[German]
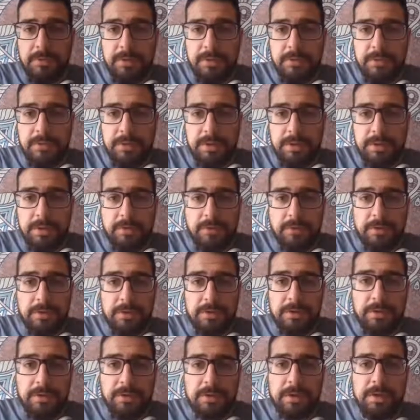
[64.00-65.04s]
das geht, das kann
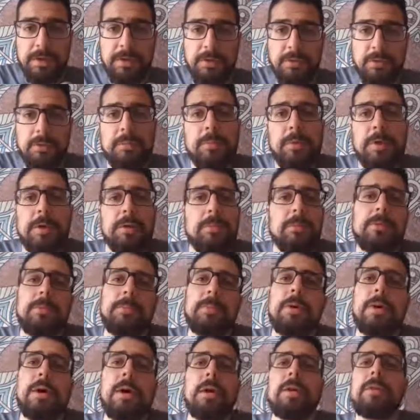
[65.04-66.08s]
ich gerne nochmal in einem
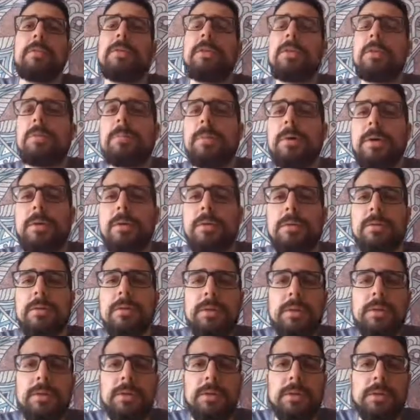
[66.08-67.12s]
separaten Video machen.
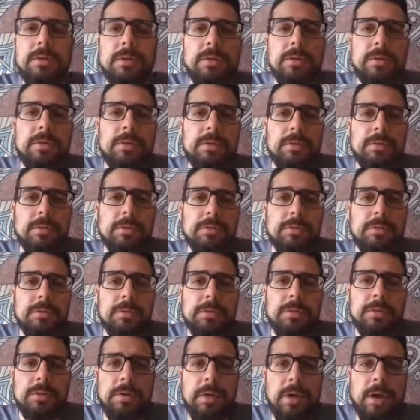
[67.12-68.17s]
Äh,
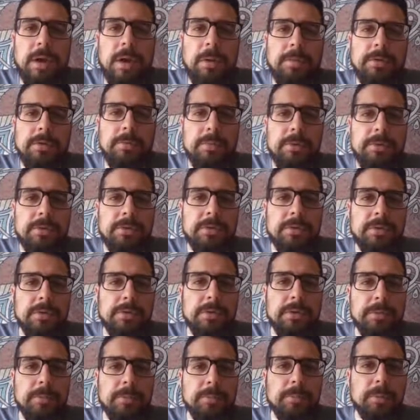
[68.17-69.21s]
da habe ich mit
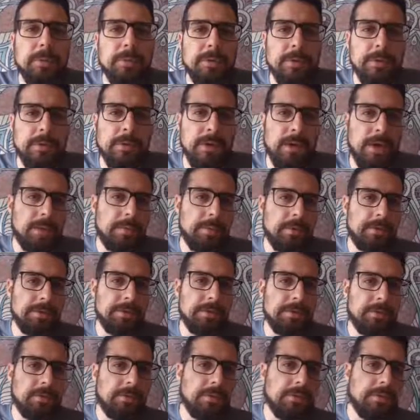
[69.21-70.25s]
GIMP
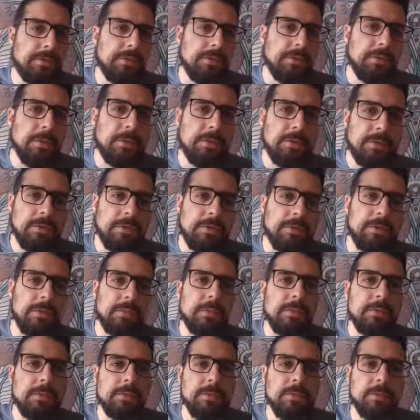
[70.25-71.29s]
gearbeitet. Das ist eine
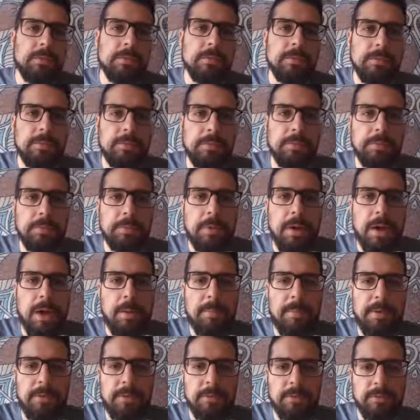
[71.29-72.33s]
kostenlose
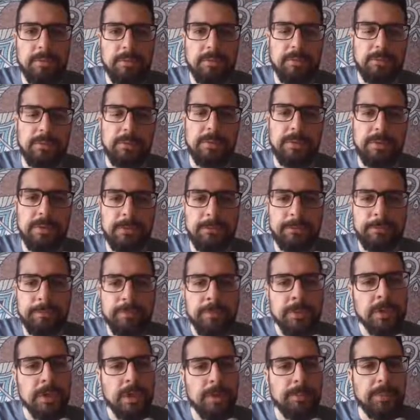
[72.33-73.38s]
Bildbearbeitungssoftware.
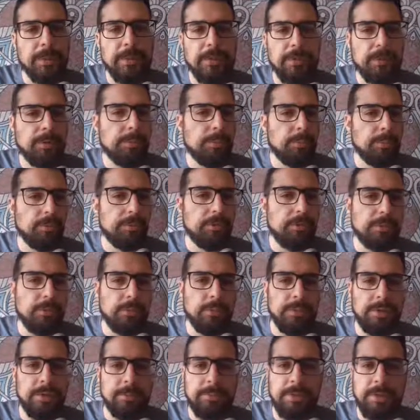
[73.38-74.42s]
Im Prinzip müsst ihr
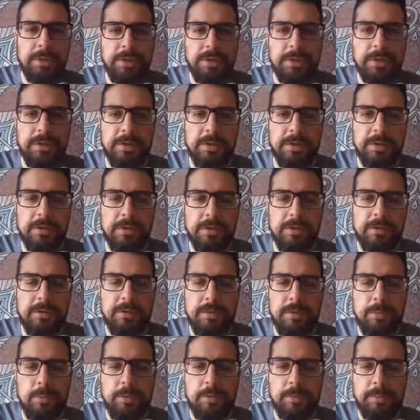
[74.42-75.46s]
nur die PNG, die
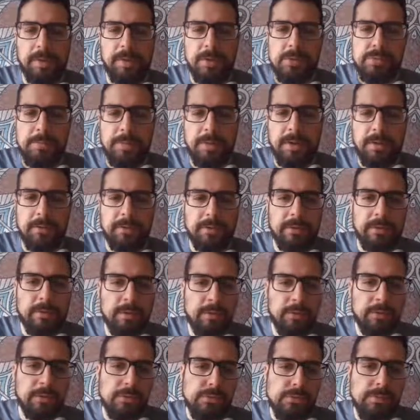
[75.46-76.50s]
dieser One-Page-Parser
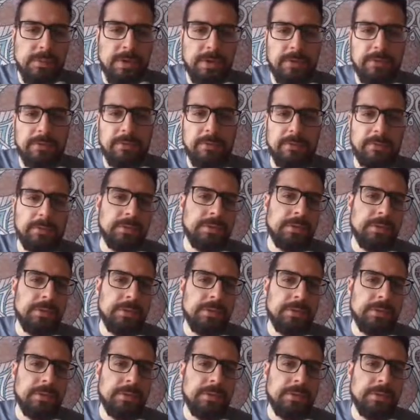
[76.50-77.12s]
rausschmeißt,